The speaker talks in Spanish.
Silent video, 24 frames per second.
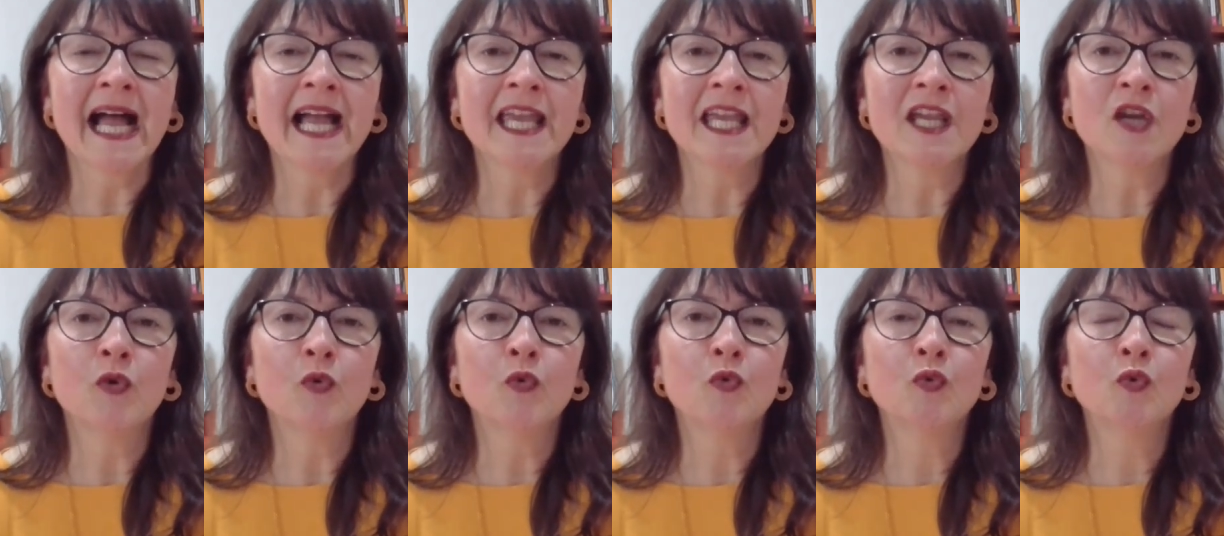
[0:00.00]

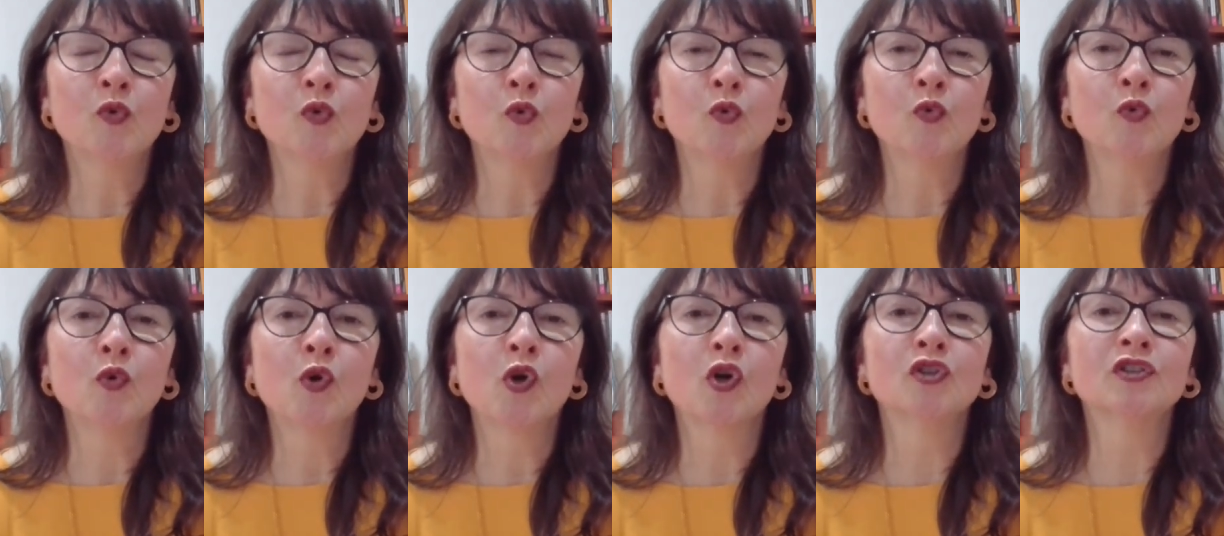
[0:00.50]
hay un,
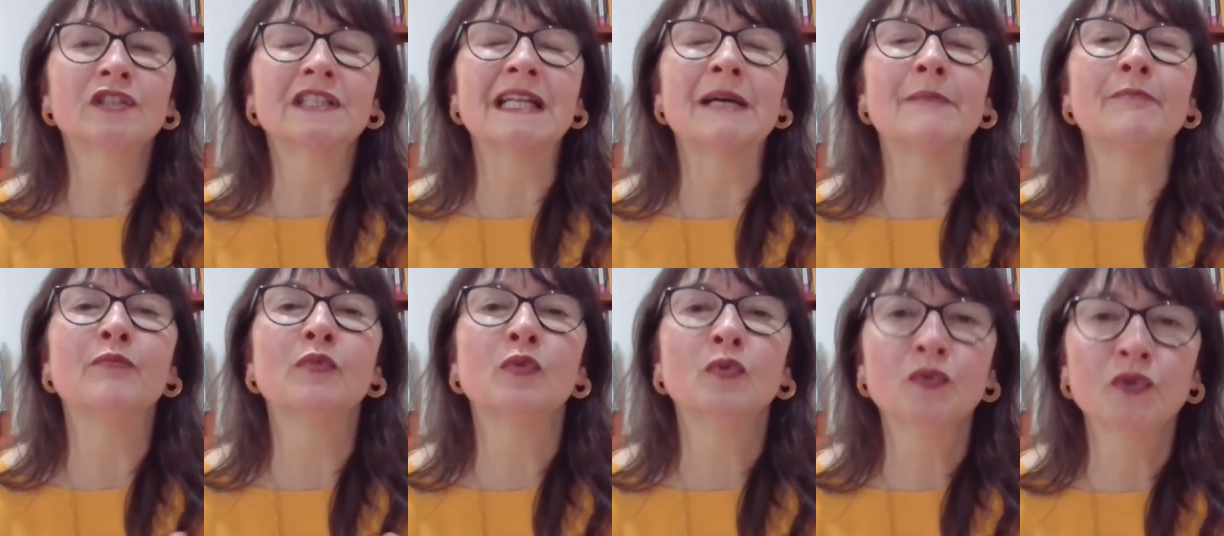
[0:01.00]

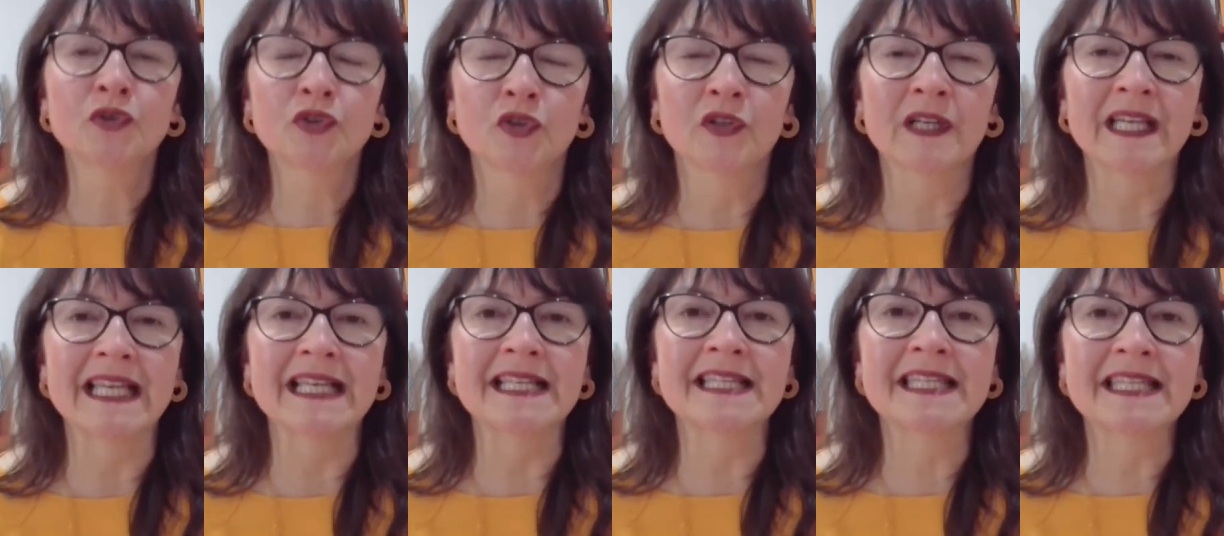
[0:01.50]

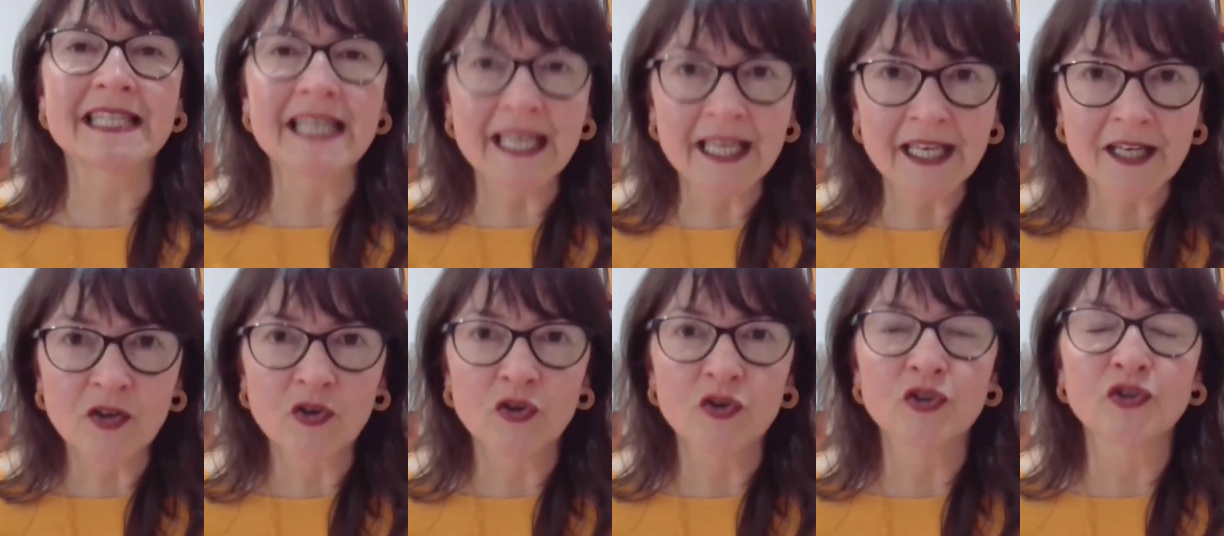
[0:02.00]
contrapunto que
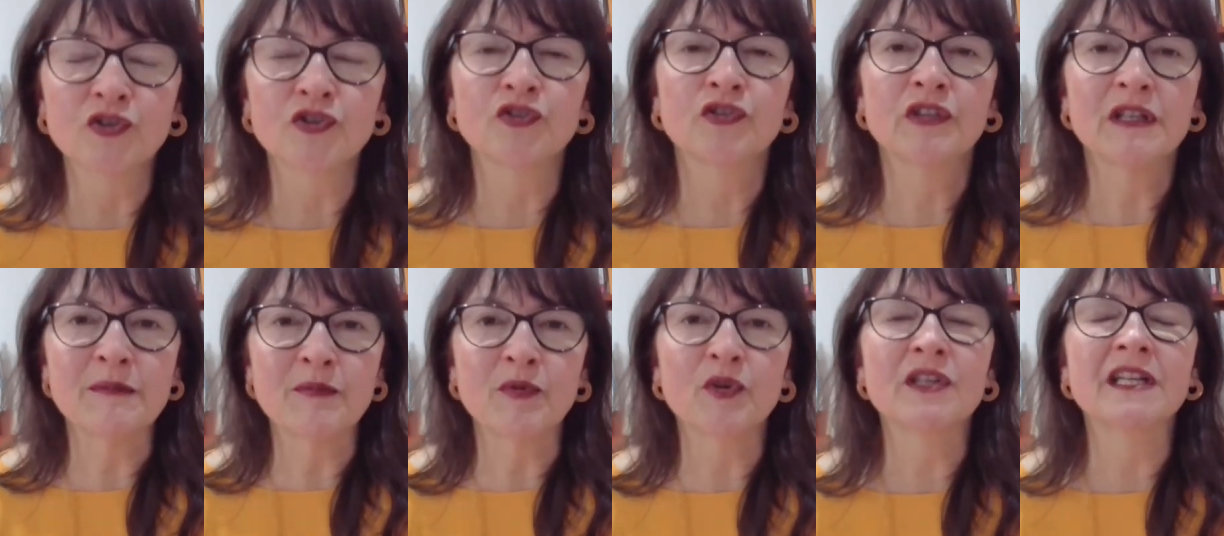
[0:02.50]
hacer con otro
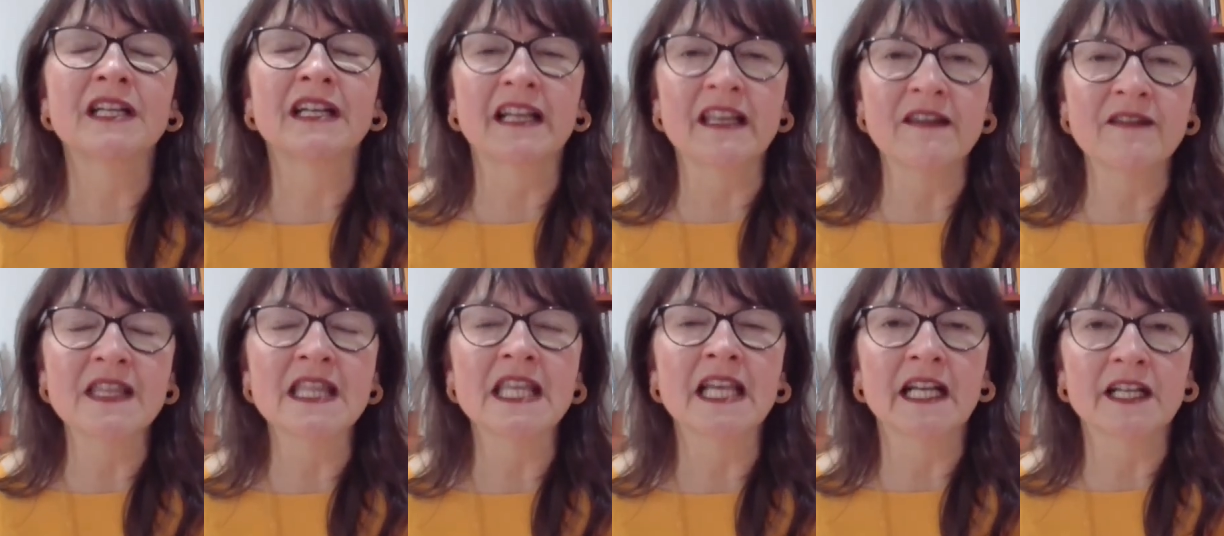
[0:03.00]
tipo de
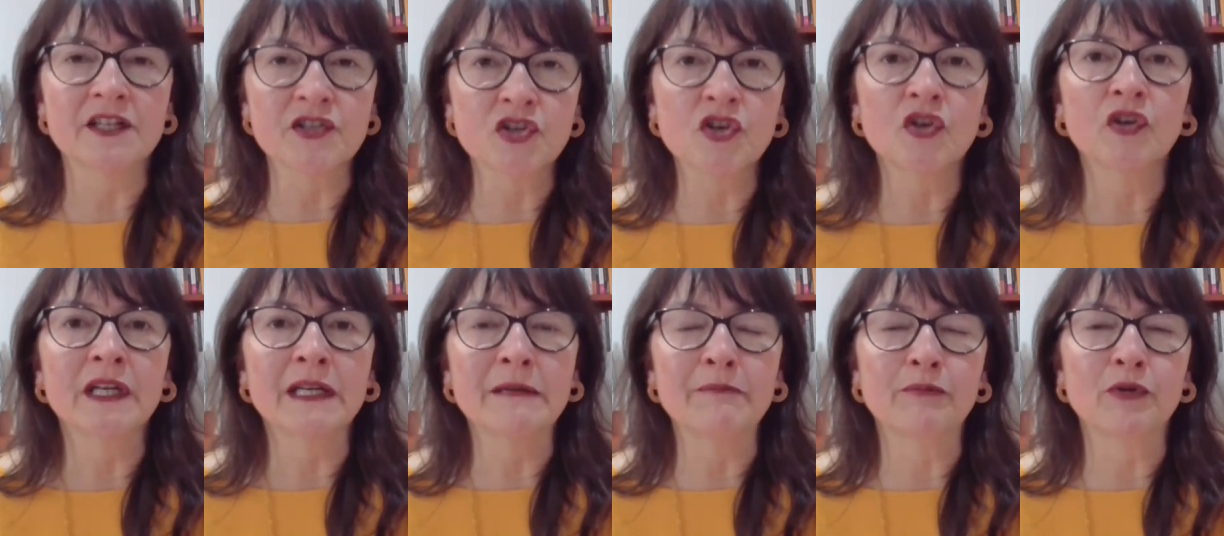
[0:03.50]

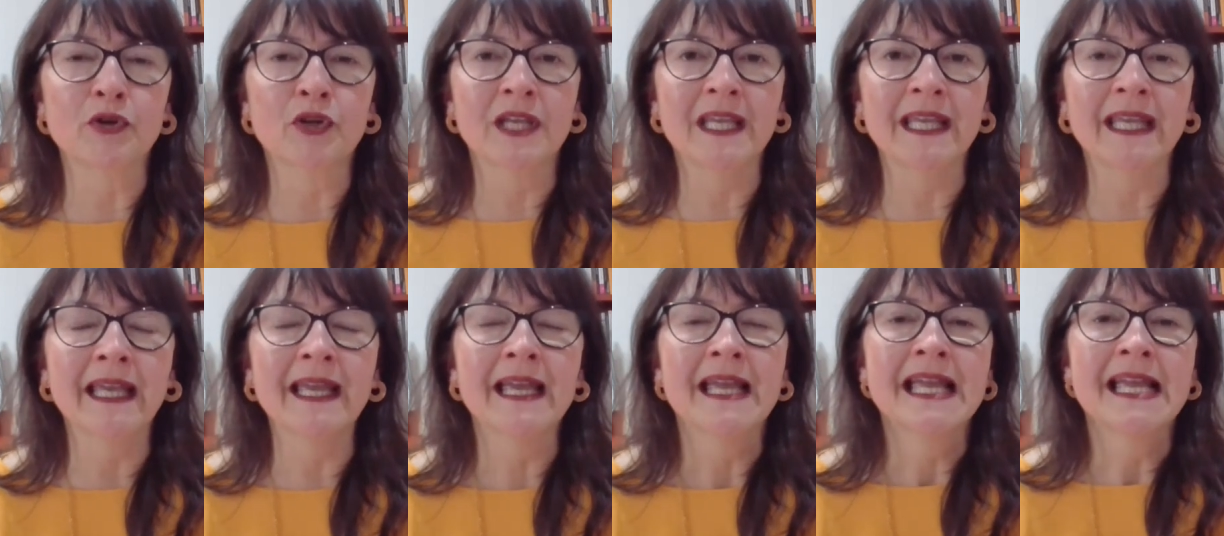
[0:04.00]
reivindicaciones
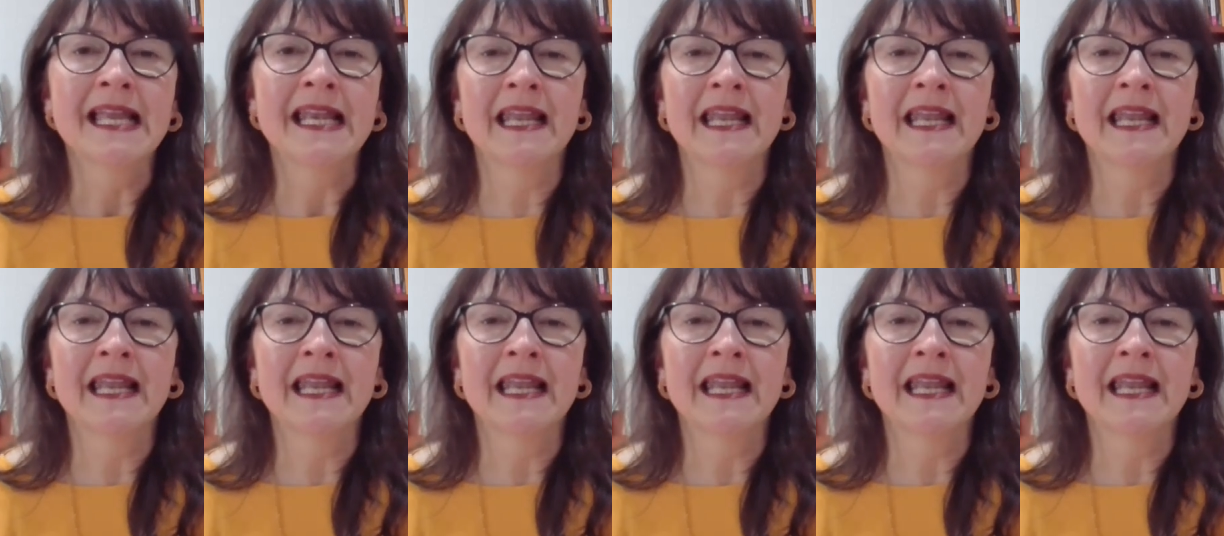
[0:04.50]
porque